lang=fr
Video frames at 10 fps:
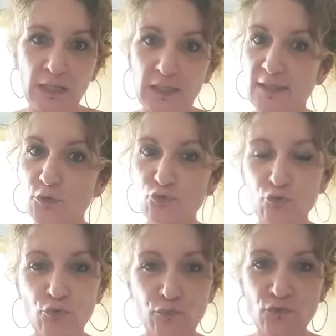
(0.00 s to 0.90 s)
Il y a
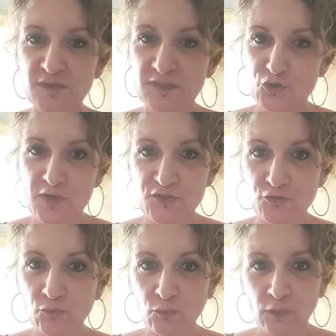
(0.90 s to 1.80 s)
autour de vous une
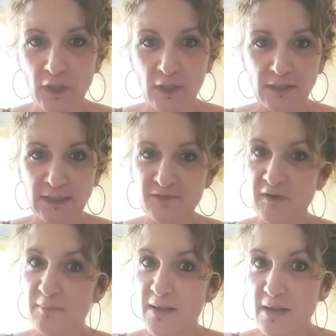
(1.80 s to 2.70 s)
situation qui ne
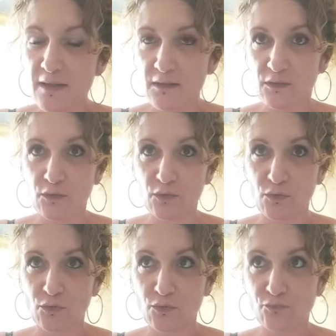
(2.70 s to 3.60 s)
va pas
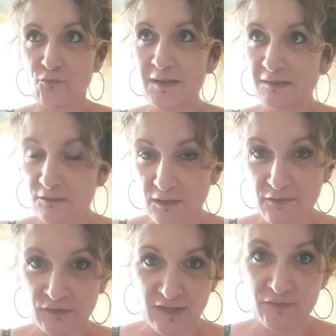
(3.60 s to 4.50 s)
euh, vous mettre
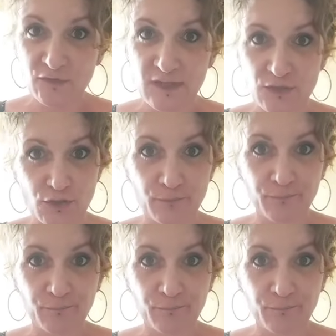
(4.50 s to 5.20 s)
à votre avantage.